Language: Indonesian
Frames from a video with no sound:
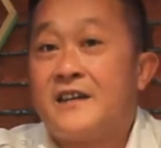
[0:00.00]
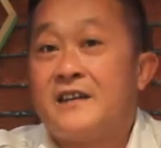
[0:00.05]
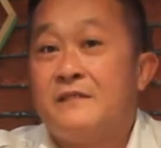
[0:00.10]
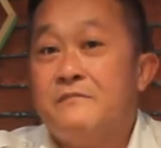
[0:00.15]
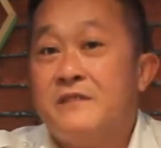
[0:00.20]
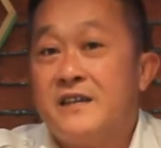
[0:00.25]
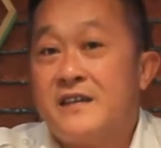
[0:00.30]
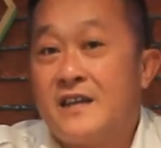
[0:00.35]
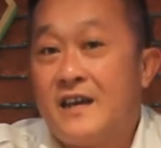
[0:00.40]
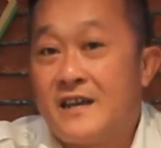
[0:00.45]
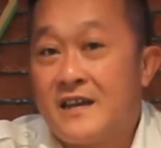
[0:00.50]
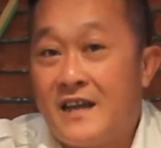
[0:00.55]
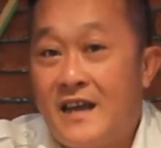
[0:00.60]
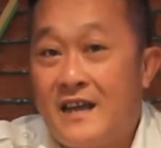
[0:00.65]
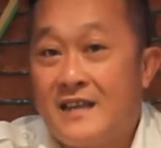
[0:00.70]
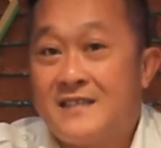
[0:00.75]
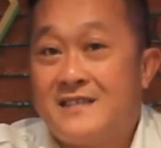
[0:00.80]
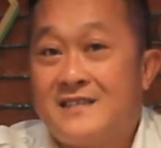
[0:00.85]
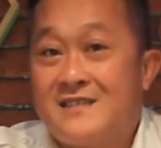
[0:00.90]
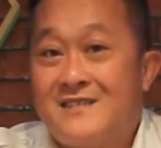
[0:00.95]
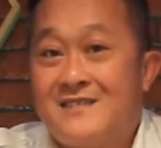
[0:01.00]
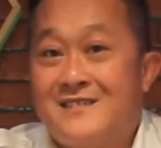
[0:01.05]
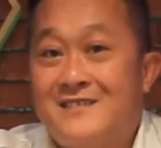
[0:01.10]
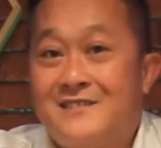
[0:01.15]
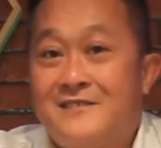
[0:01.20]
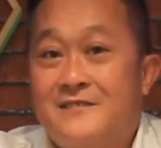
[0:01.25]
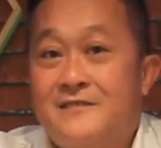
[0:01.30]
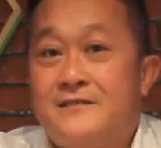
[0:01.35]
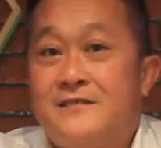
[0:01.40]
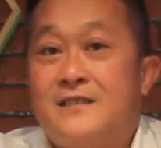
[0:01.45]
demikianlah
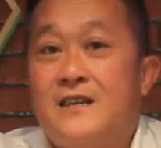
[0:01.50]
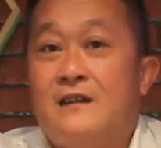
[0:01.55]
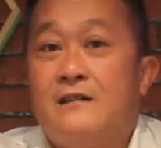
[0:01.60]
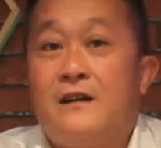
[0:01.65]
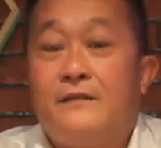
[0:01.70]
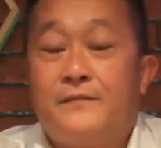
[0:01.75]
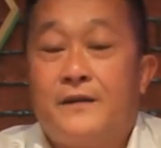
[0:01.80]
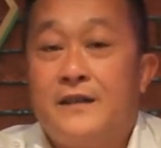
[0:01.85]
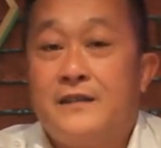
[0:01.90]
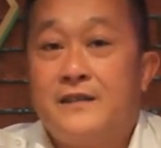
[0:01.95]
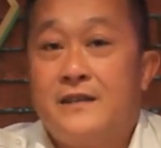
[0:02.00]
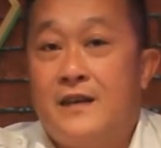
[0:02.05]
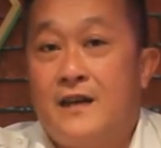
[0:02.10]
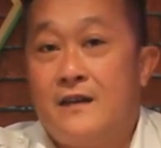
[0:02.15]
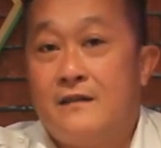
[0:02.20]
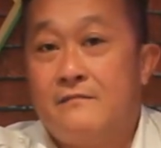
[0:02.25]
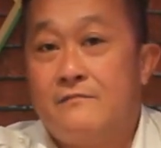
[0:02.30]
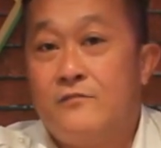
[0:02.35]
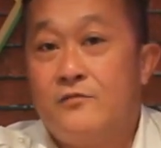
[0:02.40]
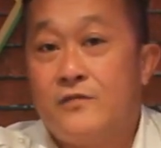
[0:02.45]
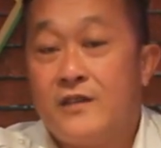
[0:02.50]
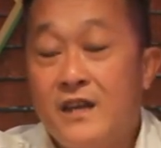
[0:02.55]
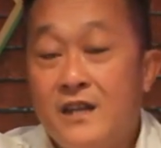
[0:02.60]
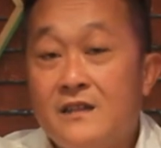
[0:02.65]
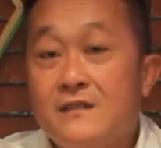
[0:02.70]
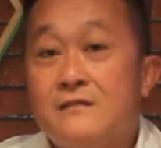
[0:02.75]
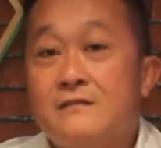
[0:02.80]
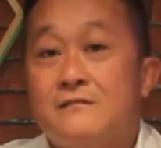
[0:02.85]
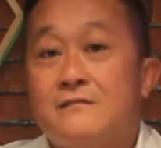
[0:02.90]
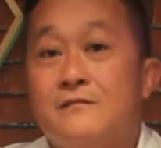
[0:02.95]
jawaban yang mungkin
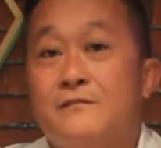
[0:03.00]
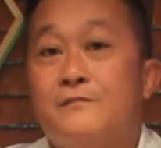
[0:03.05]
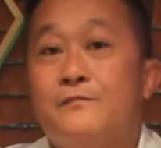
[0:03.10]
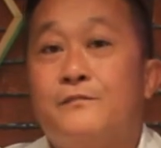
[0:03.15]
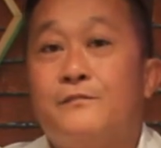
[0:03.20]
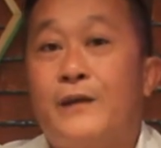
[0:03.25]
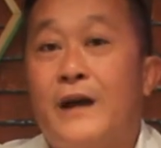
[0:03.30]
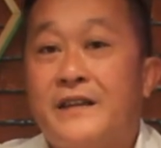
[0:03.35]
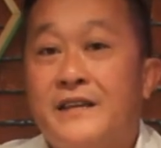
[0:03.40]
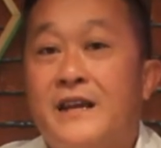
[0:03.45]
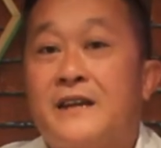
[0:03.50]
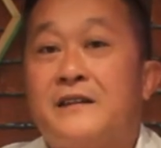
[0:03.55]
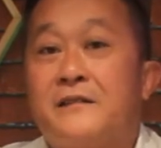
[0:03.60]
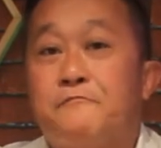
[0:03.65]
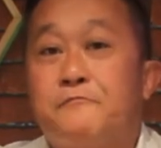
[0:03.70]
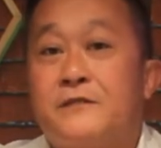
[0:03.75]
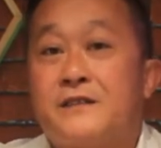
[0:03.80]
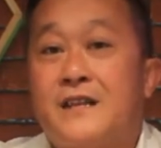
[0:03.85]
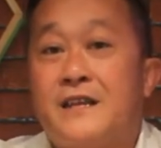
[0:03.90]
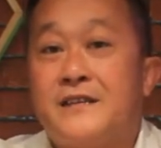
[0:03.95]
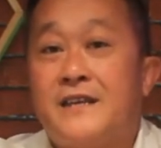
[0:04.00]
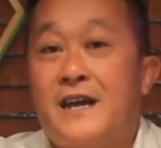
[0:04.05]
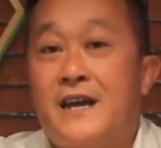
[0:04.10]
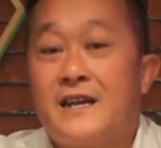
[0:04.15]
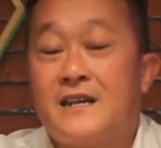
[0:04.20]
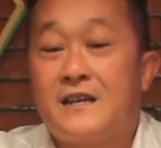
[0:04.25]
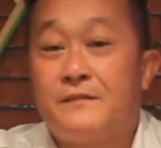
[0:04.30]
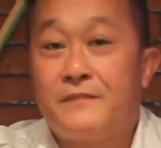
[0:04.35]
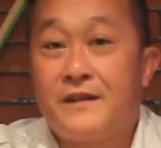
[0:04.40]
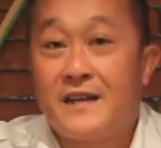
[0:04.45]
banyak
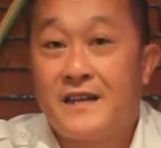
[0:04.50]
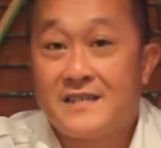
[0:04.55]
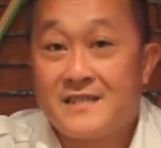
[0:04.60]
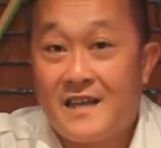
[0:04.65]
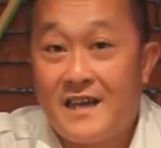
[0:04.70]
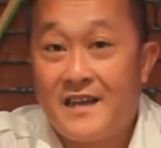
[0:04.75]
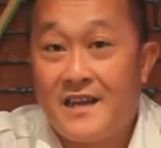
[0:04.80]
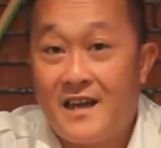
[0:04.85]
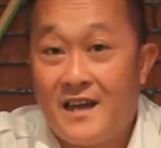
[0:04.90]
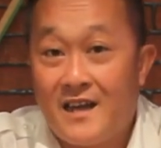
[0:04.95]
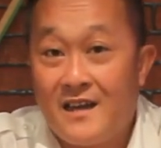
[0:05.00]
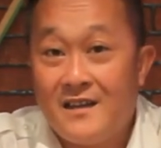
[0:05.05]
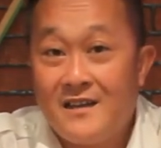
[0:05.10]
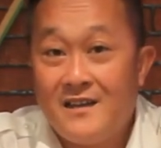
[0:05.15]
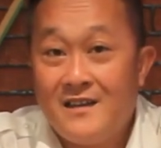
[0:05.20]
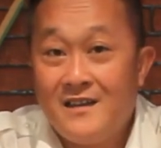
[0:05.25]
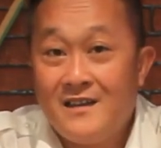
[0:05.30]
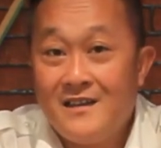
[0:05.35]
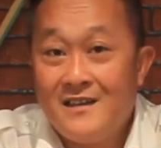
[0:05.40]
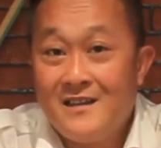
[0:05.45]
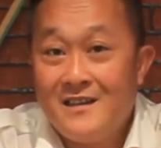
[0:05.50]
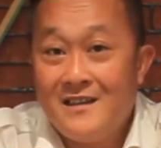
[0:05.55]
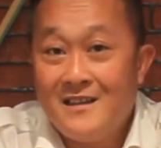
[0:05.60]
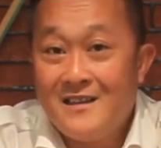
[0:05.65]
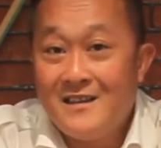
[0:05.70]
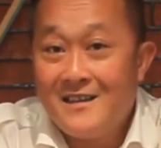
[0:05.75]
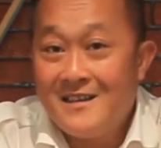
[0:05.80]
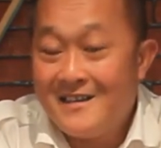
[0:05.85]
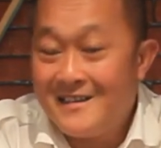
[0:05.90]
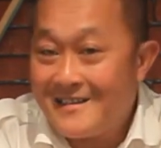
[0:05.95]
dipertanyakan kepada saya.
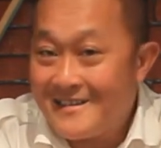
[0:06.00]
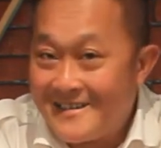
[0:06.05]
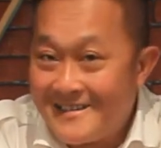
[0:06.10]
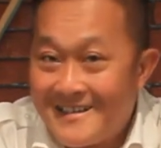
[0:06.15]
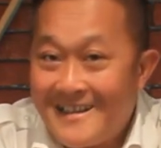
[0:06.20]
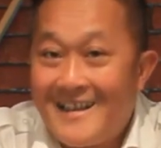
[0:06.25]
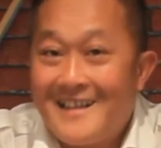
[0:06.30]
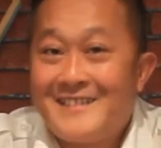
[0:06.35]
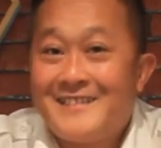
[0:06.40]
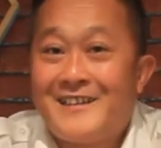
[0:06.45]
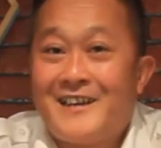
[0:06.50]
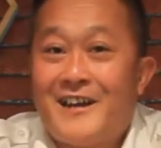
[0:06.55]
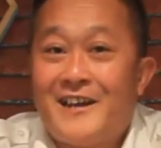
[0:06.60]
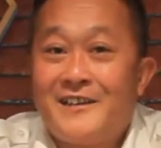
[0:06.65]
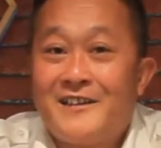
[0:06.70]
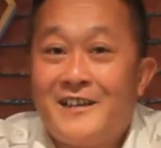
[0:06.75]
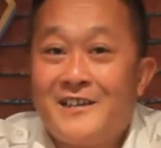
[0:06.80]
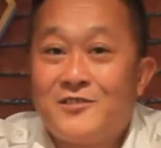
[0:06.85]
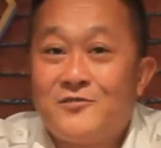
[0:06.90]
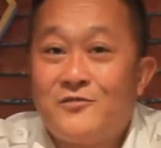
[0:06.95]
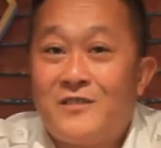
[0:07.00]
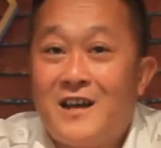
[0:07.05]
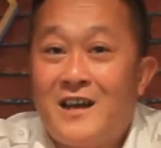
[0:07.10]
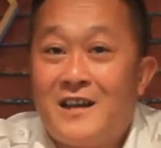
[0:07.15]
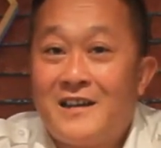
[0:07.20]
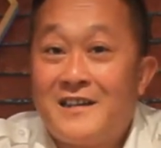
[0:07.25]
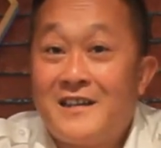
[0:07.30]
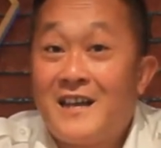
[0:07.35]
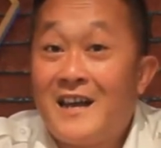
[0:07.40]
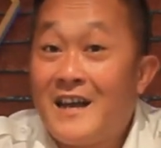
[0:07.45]
Nah, jika Anda
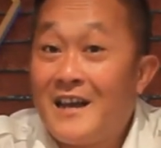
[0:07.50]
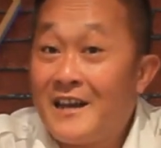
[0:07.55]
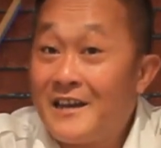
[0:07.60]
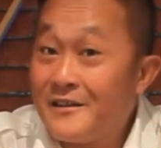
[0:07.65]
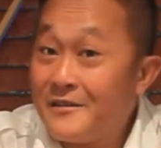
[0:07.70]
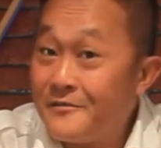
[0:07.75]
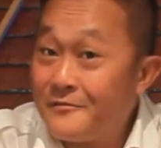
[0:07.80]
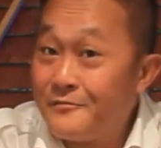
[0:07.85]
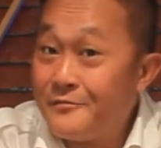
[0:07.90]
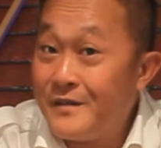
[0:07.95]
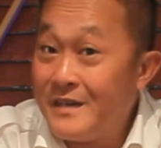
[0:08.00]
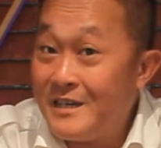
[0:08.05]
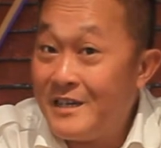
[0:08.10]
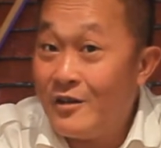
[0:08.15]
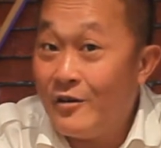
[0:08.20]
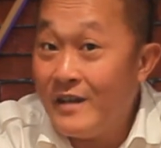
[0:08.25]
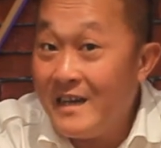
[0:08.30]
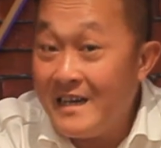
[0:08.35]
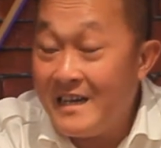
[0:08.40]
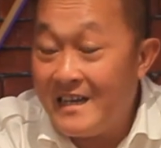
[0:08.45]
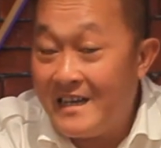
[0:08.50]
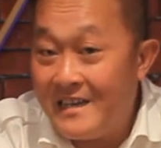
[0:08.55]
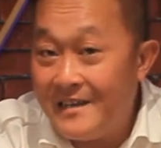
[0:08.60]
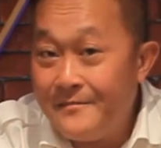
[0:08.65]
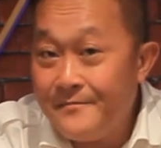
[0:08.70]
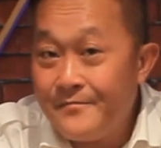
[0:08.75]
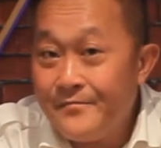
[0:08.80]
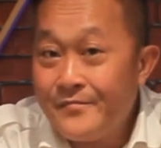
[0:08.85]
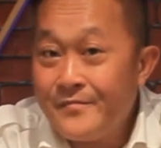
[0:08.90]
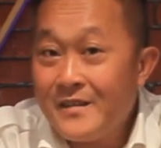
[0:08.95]
suka dengan video
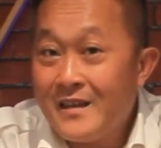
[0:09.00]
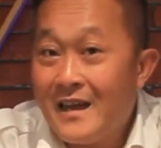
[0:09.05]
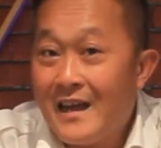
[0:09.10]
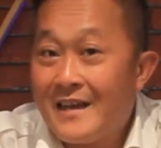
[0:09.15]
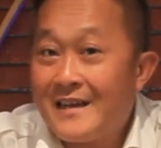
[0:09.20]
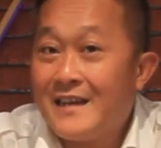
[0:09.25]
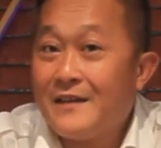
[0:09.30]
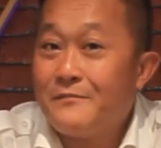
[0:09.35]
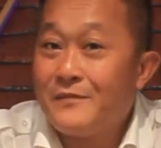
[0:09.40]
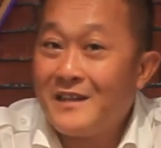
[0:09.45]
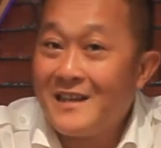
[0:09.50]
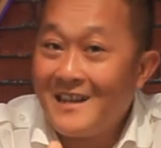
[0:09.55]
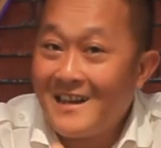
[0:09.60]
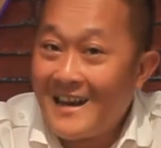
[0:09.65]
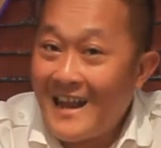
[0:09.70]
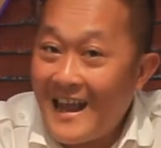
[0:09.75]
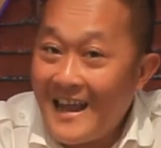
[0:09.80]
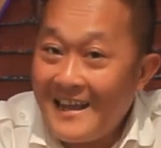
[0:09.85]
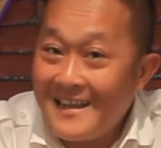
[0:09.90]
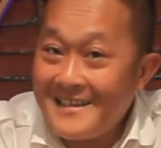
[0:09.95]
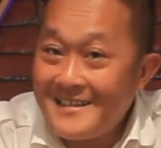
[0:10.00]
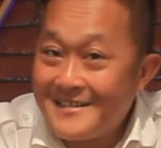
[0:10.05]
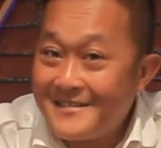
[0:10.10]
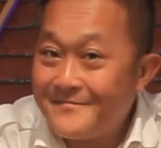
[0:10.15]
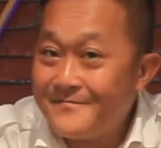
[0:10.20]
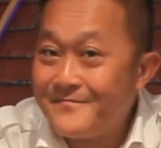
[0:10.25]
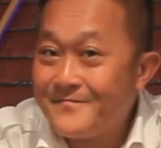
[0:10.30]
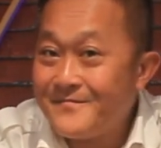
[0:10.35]
ini, Anda beri like